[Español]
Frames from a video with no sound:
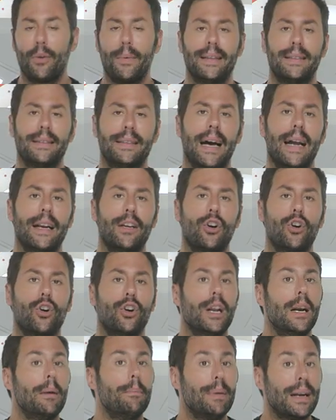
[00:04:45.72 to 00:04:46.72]
comentario
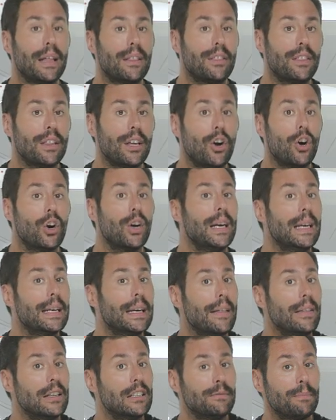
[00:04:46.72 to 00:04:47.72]
con el precio y
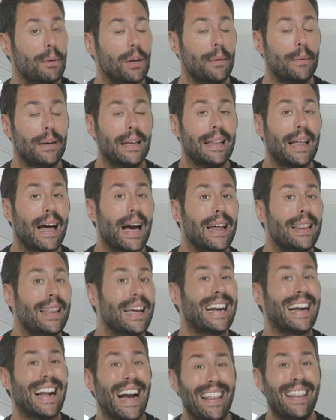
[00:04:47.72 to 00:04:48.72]
la disponibilidad
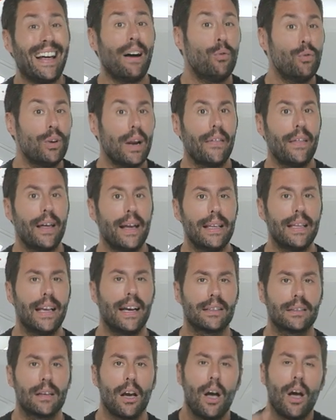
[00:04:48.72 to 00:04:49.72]
de cada una de
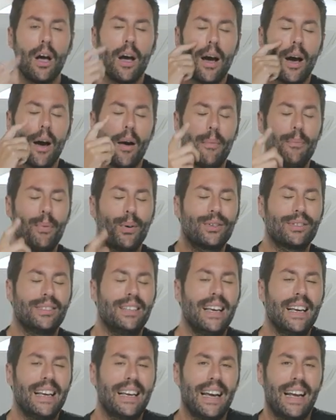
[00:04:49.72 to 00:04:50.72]
ellas por
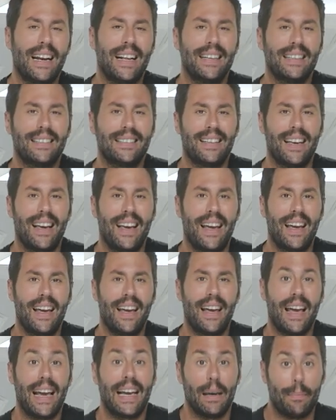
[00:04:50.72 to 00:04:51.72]
si quieres
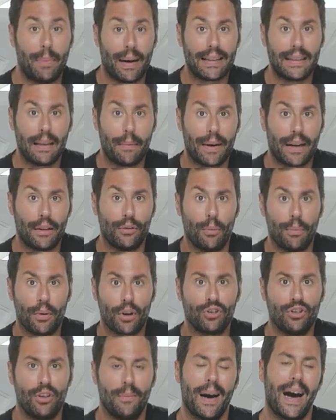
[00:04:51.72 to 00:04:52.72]
eh, equiparte para tu
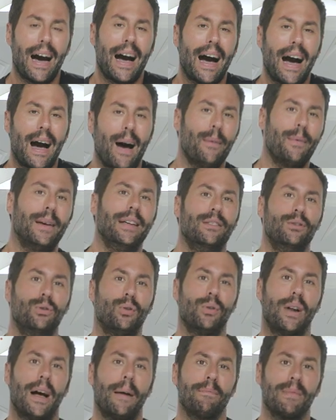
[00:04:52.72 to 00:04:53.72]
próxima
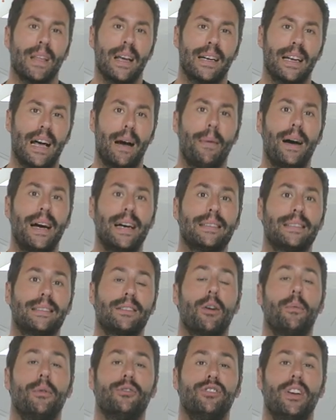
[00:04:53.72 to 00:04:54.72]
aventura. Nada
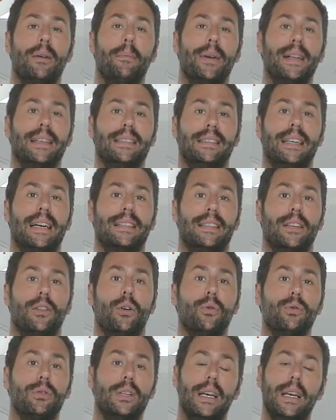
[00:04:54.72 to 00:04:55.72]
más, como siempre, si ha
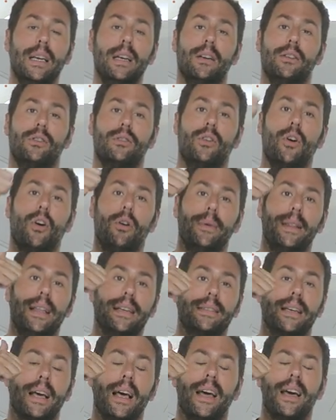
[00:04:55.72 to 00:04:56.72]
sido útil, no
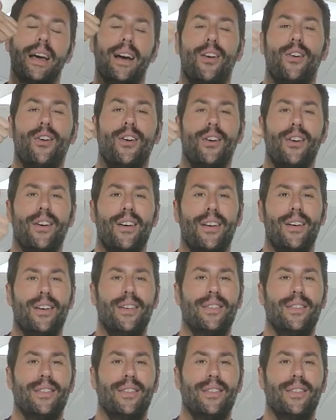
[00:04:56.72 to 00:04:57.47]
olvides dejaros oh,